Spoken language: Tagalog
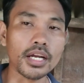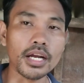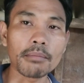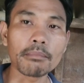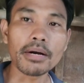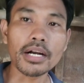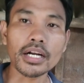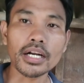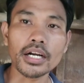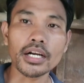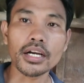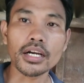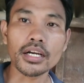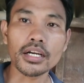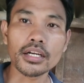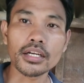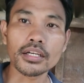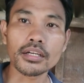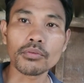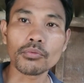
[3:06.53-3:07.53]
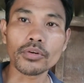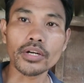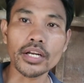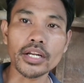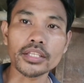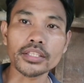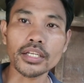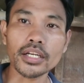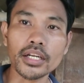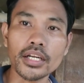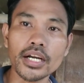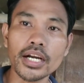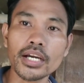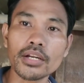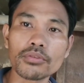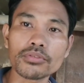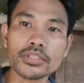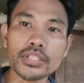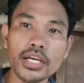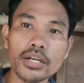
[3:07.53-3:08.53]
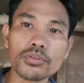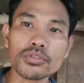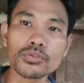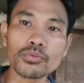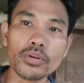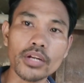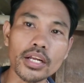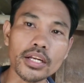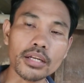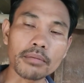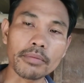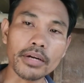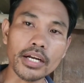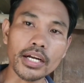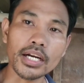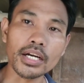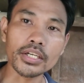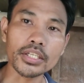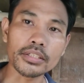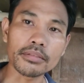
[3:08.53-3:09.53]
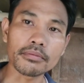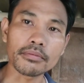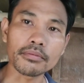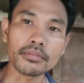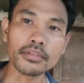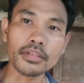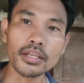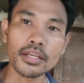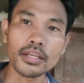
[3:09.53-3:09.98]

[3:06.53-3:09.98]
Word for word: abaka wala na talaga halos halos wala nang makain